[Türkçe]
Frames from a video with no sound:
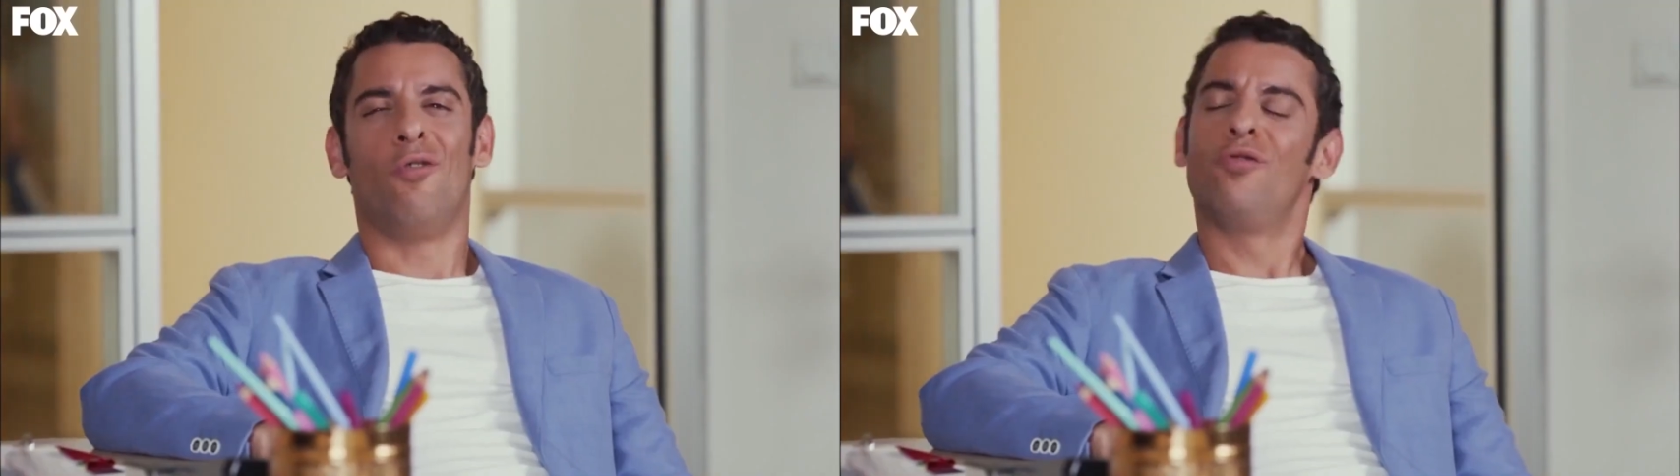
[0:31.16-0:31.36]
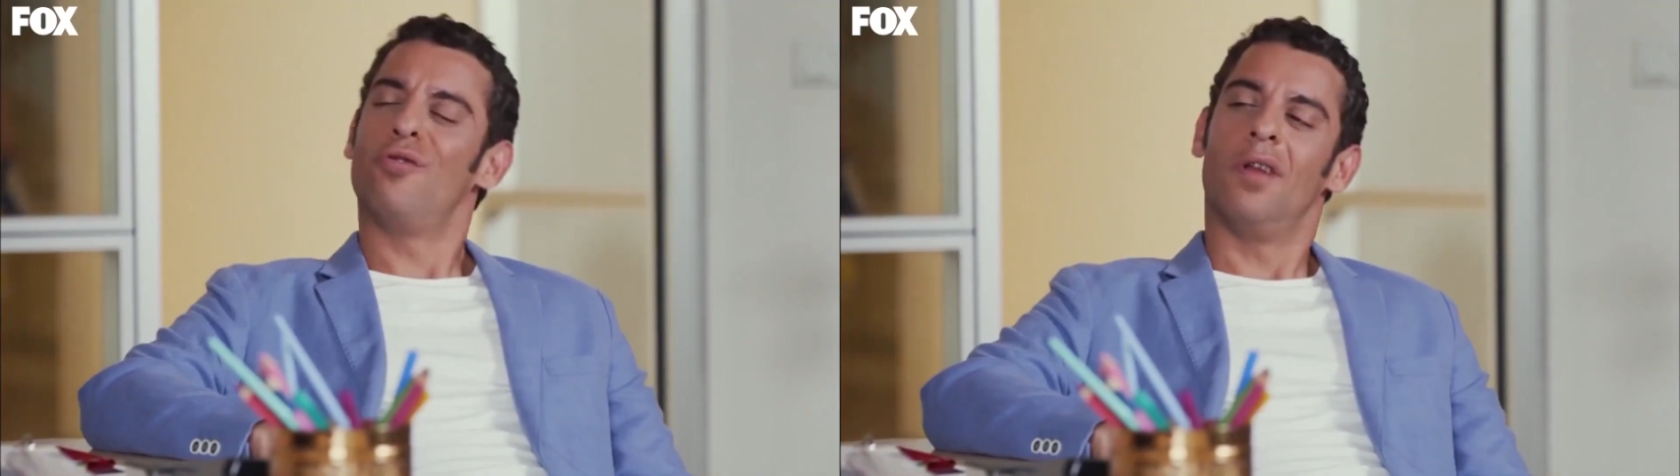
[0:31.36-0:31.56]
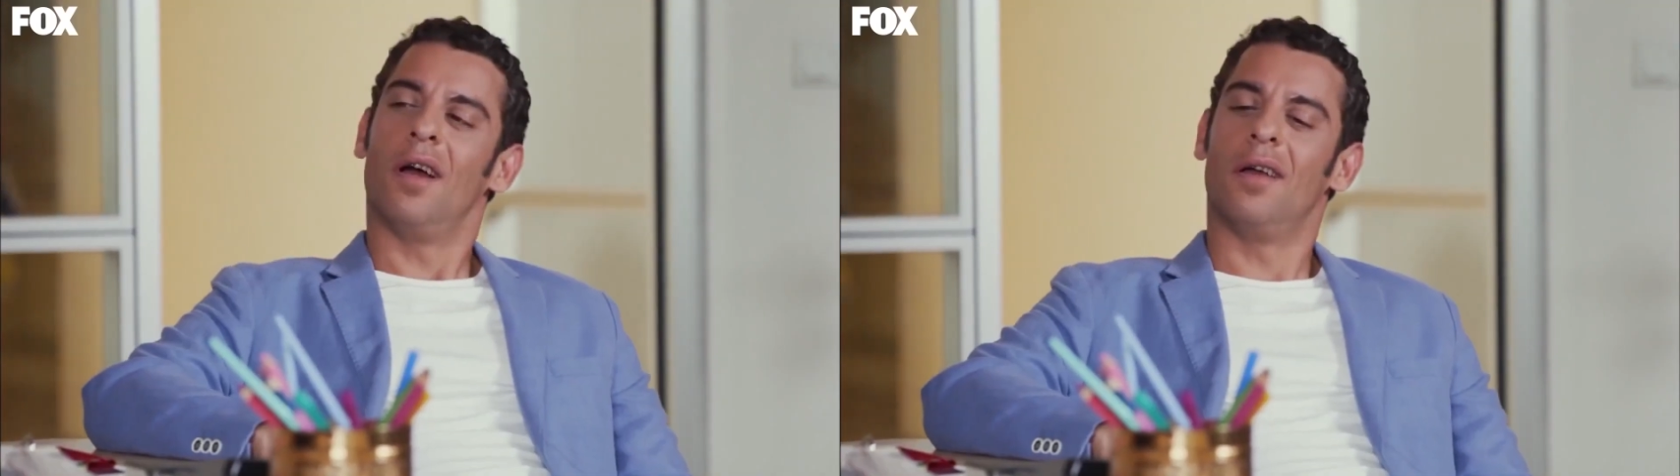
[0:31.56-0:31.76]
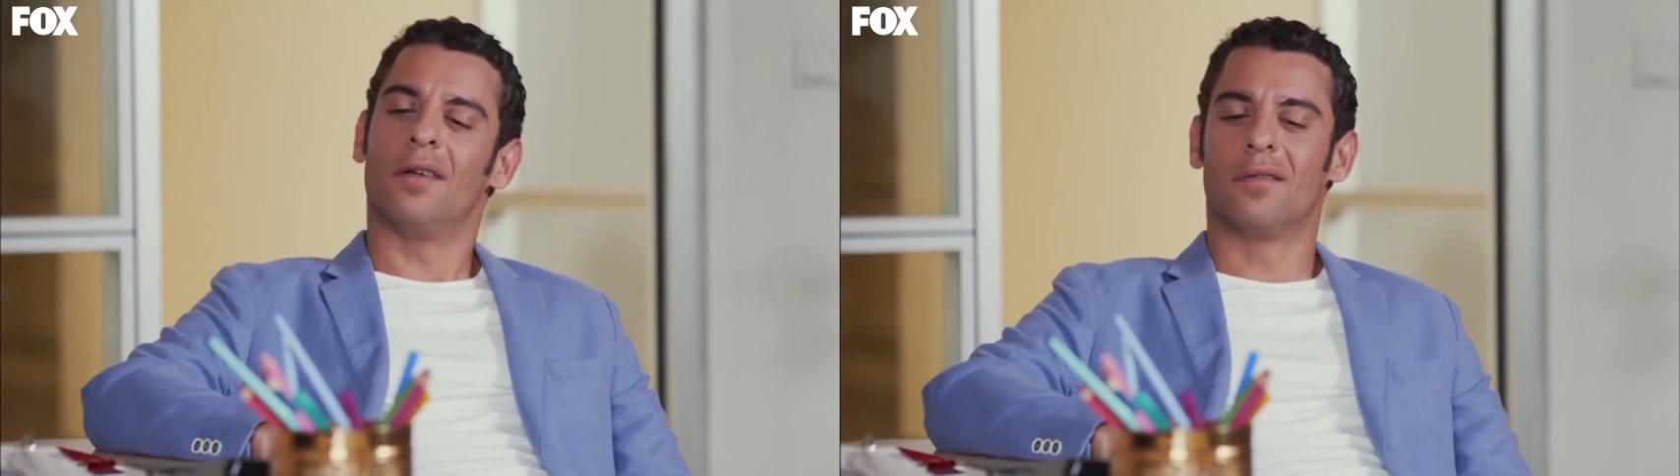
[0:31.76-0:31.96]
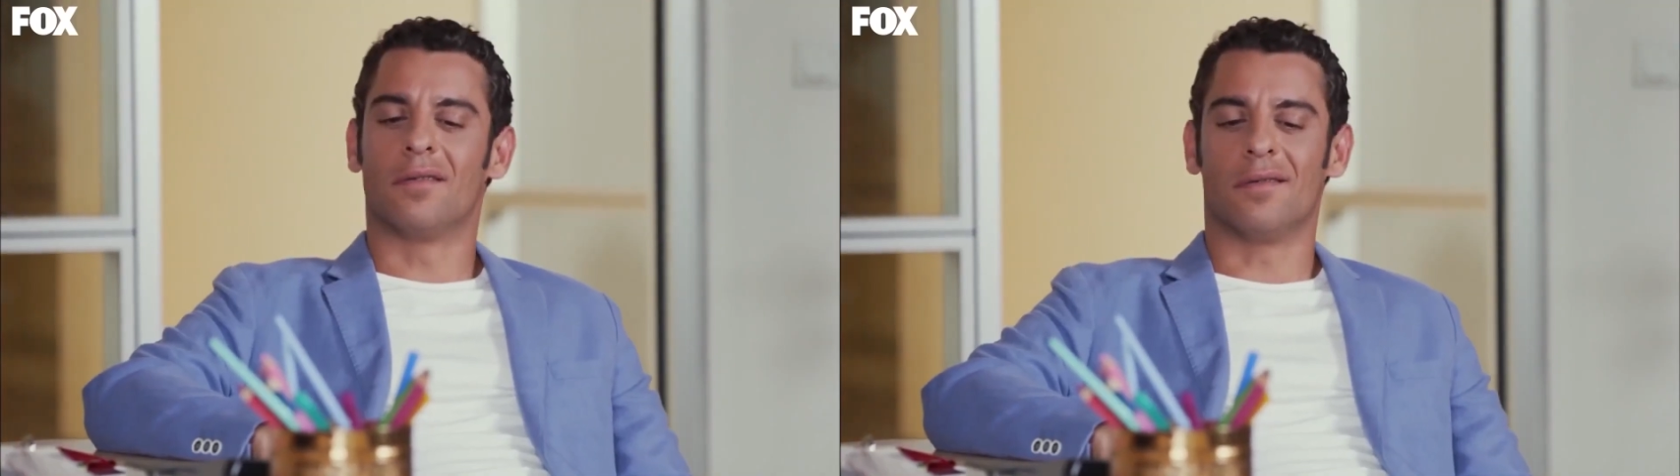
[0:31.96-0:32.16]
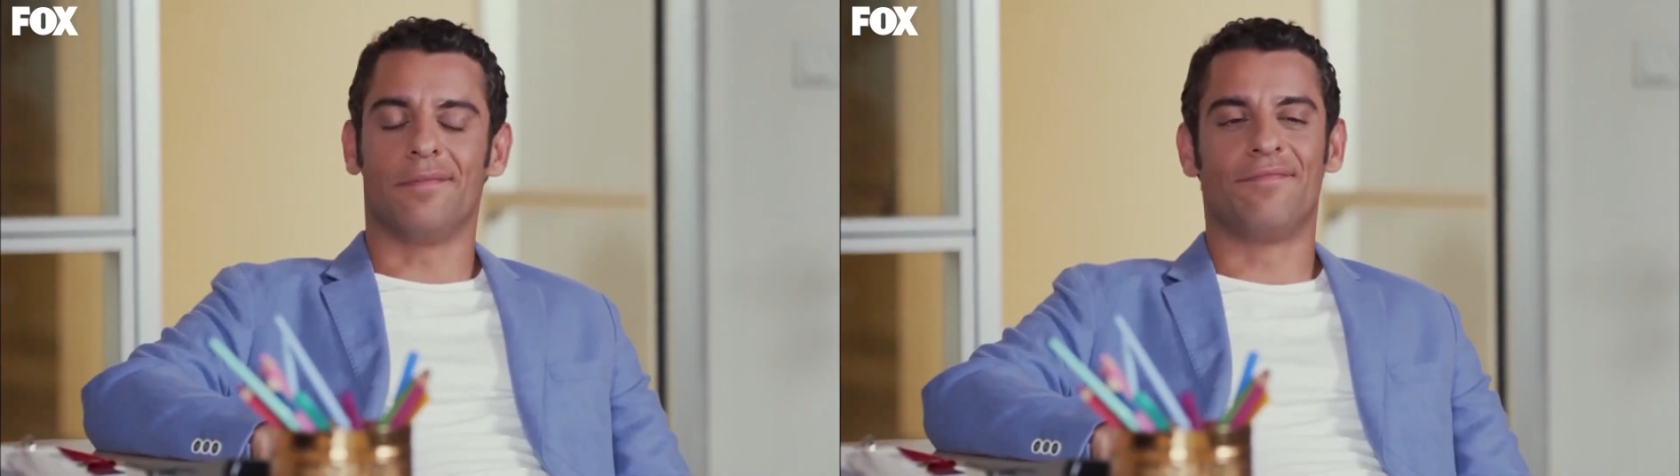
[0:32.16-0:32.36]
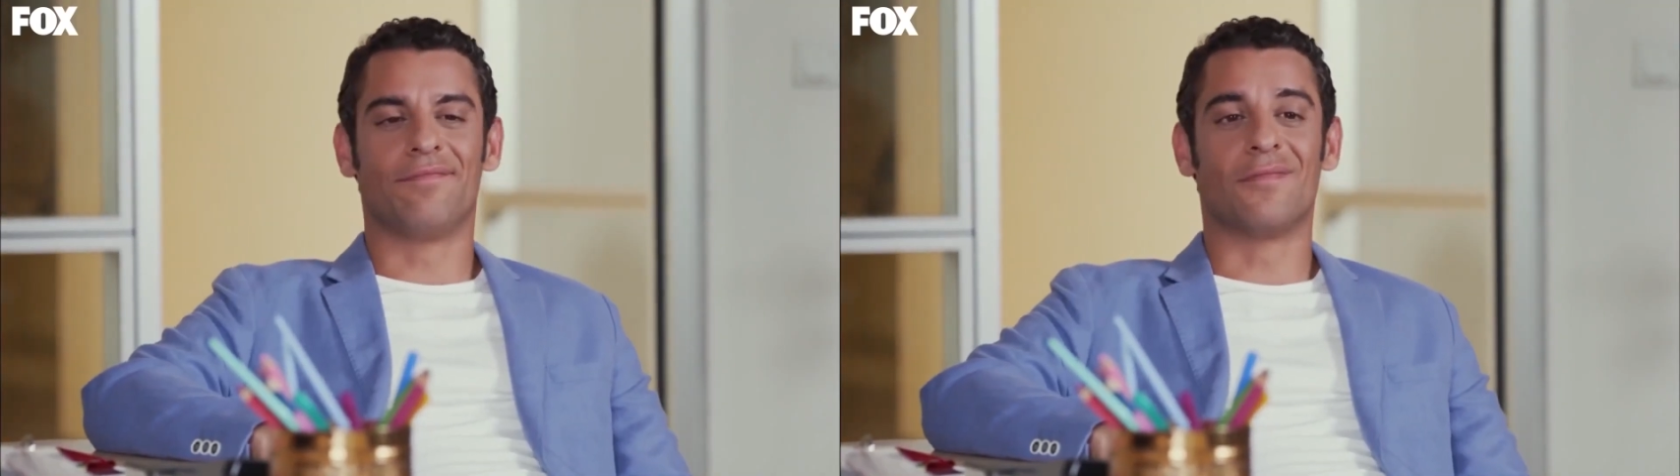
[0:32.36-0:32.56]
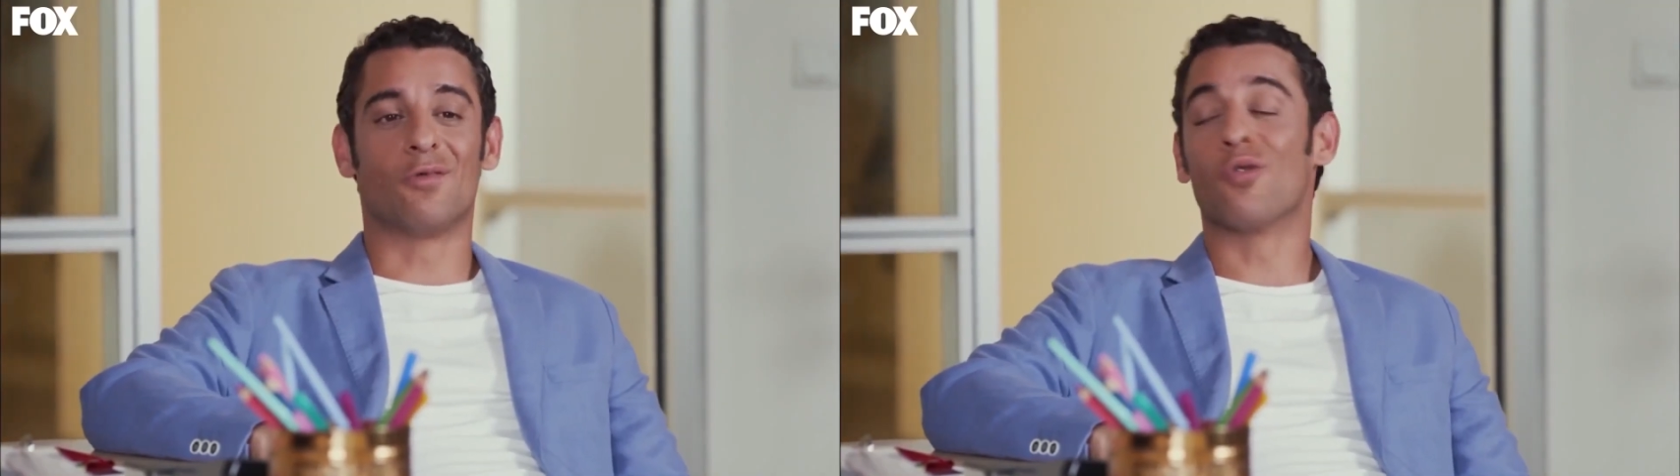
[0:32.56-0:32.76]
Öykü ile Ayaz
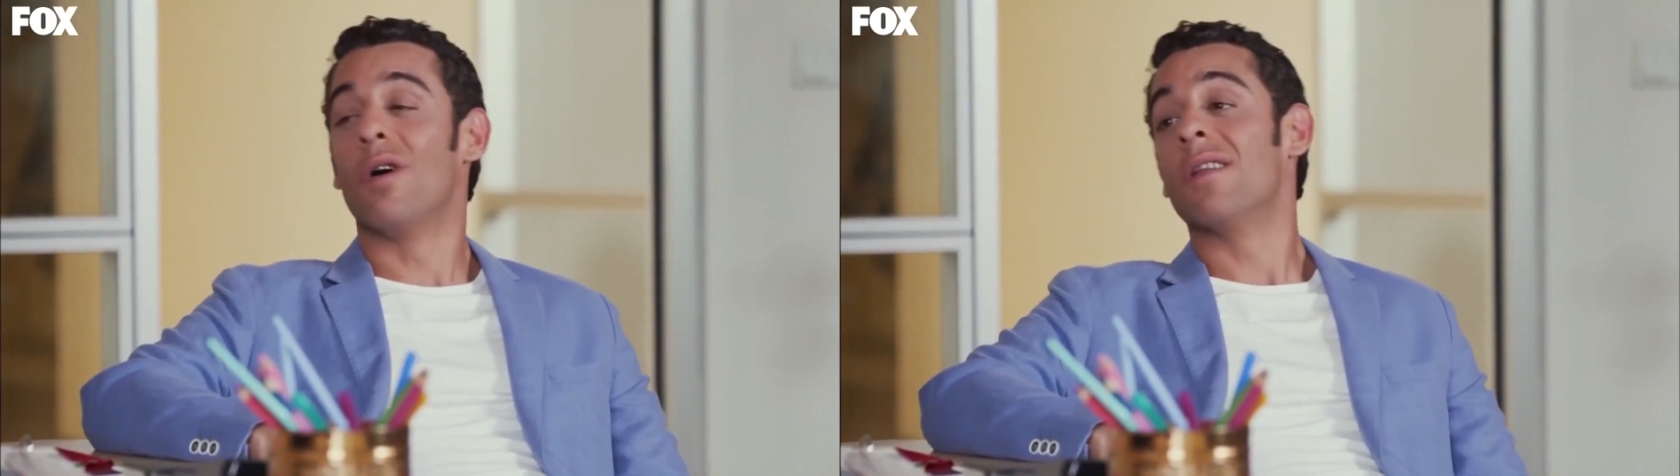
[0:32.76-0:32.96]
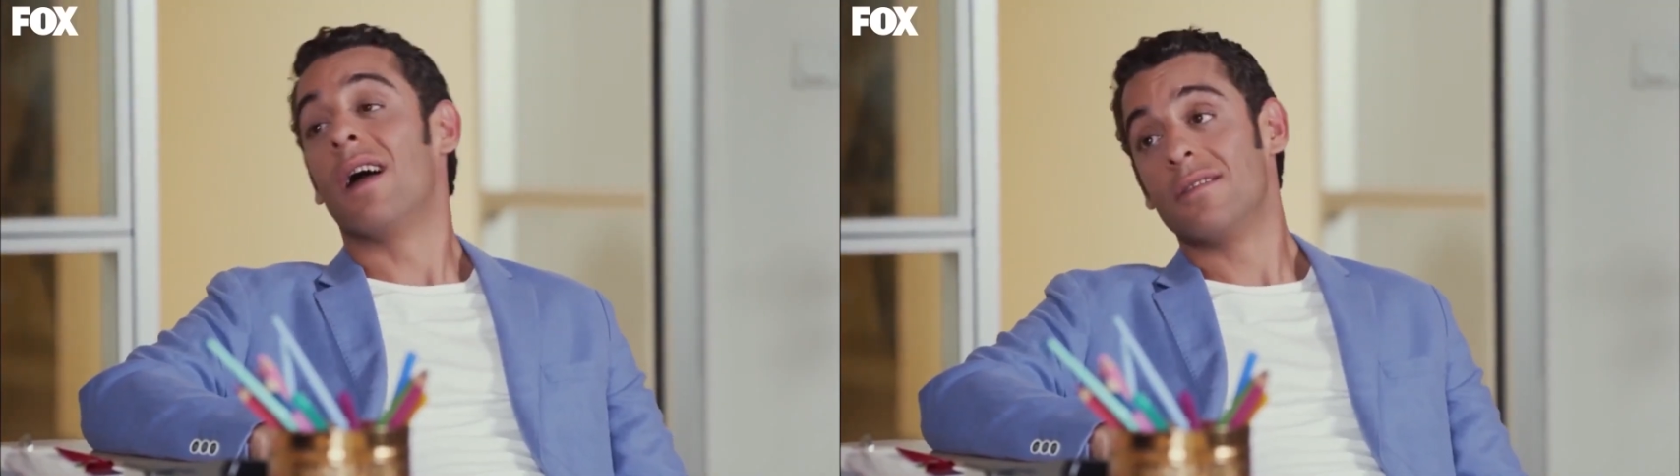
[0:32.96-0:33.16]
şu an